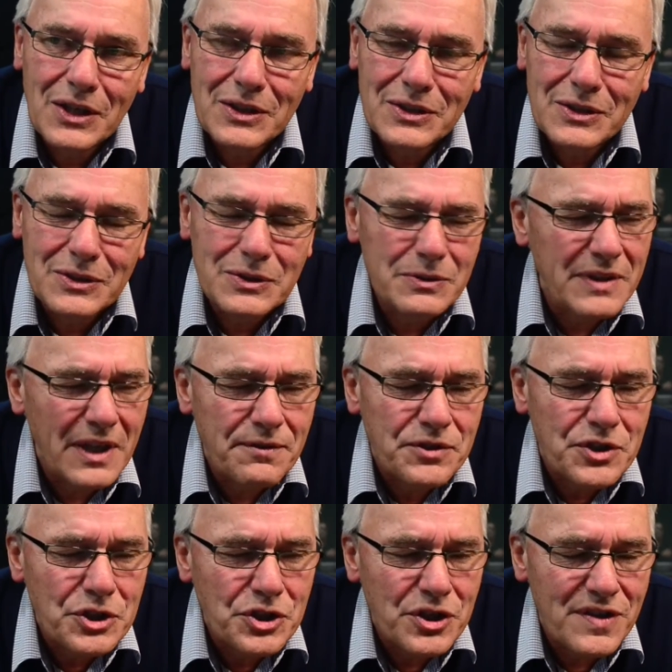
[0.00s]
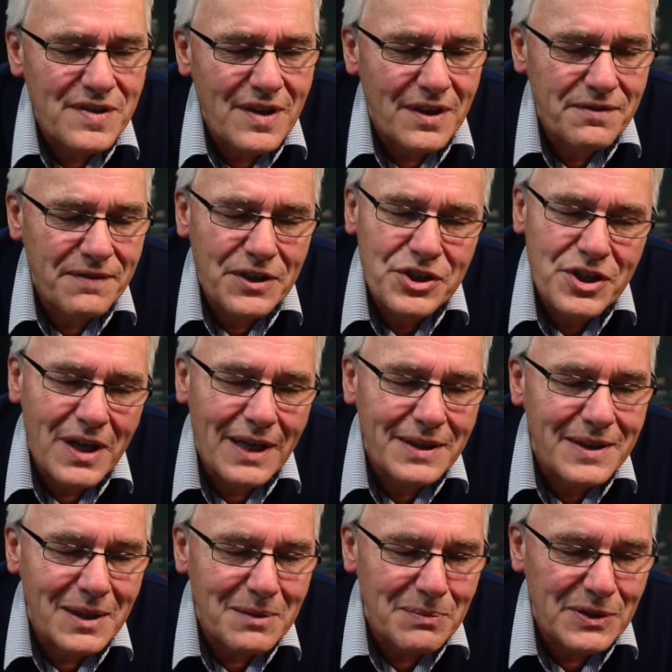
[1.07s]
kiedy no, najwcześniej za 2-3
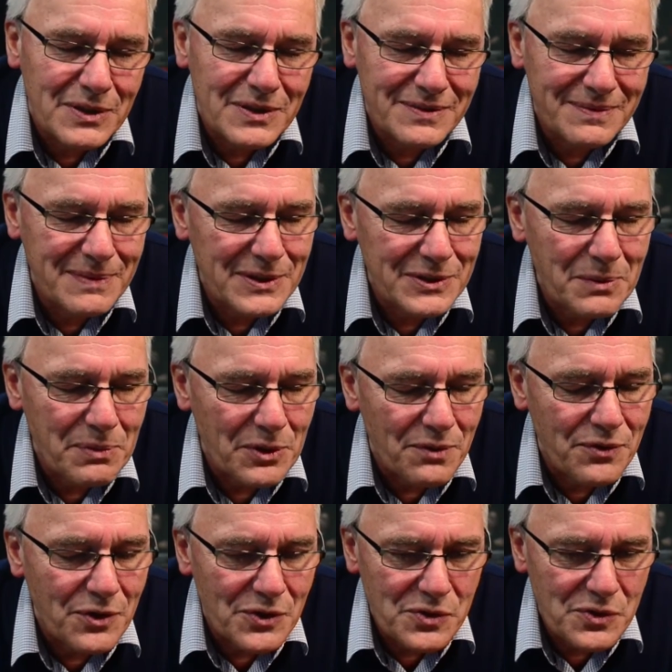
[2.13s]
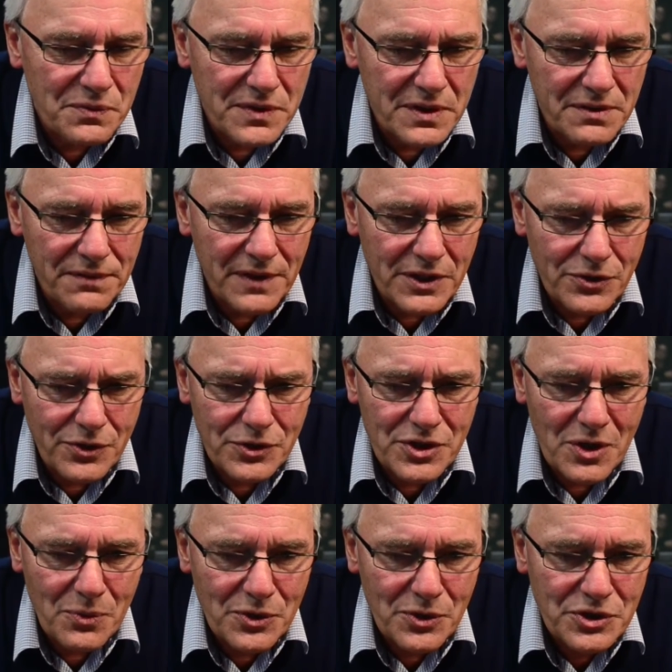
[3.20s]
lata, bo, bo dopiero wchodzą w ten wiek
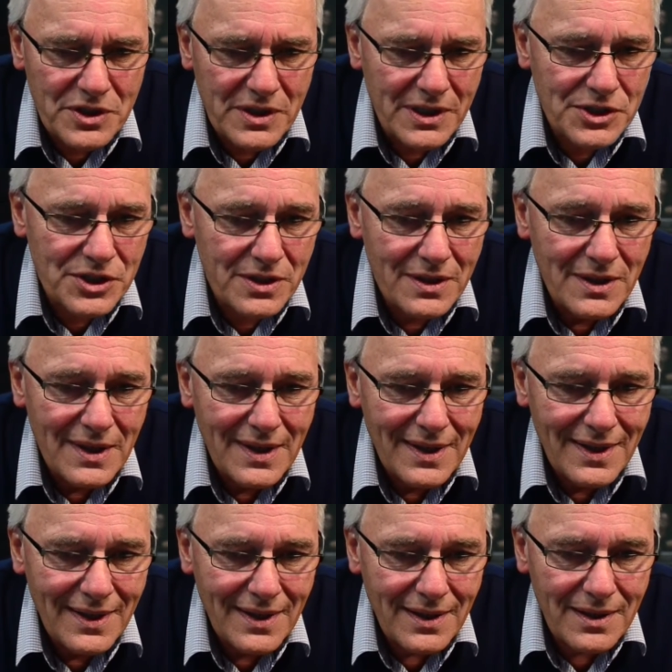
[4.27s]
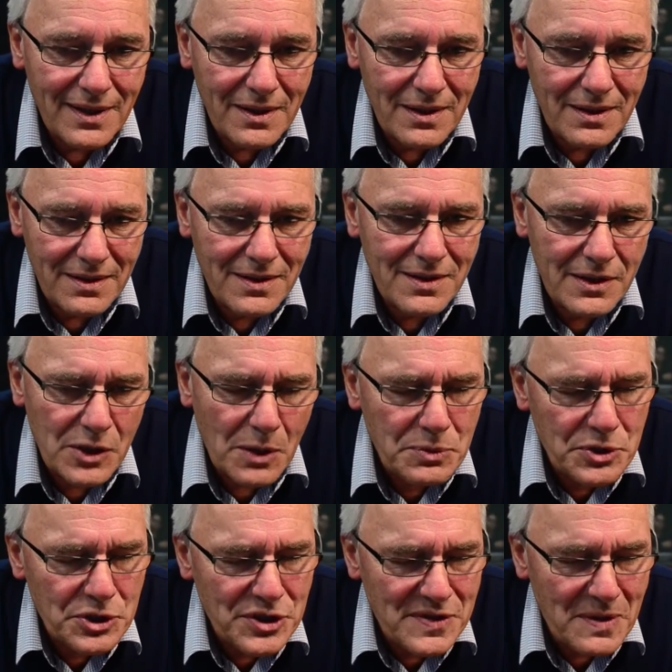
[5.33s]
dojrzałości, także e,
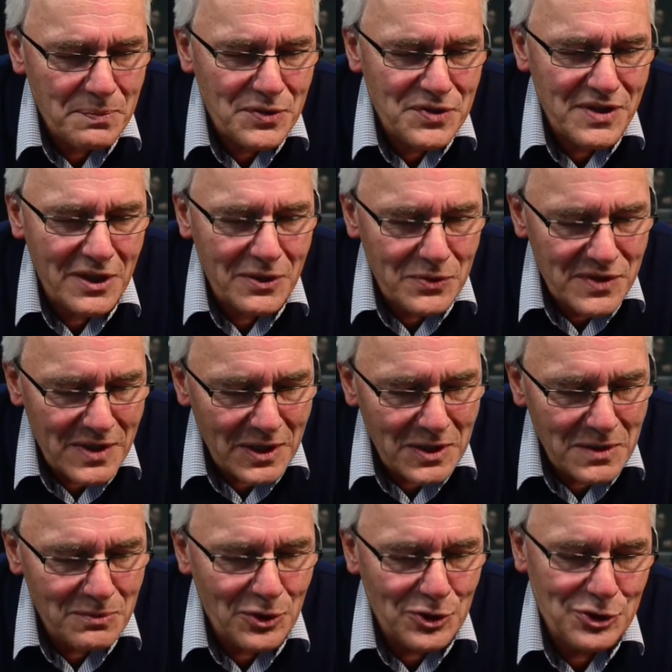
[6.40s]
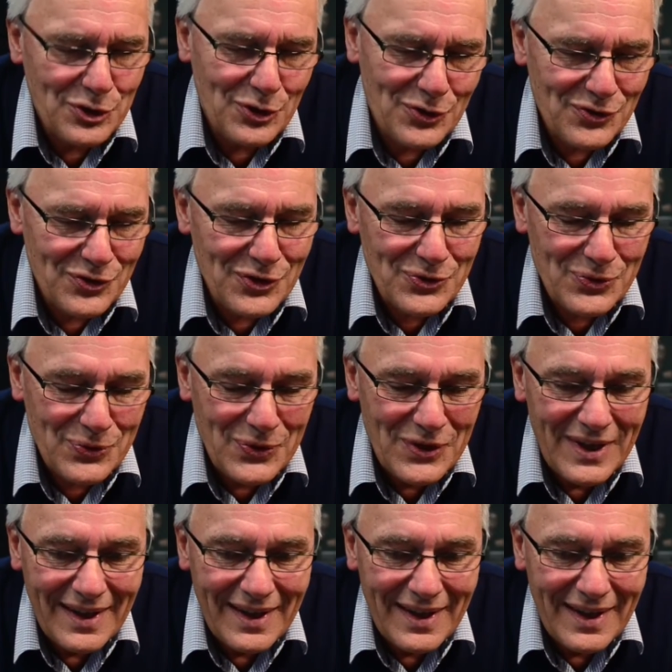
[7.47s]
dobrze się zapoznają zanim dojdzie do rozrodu.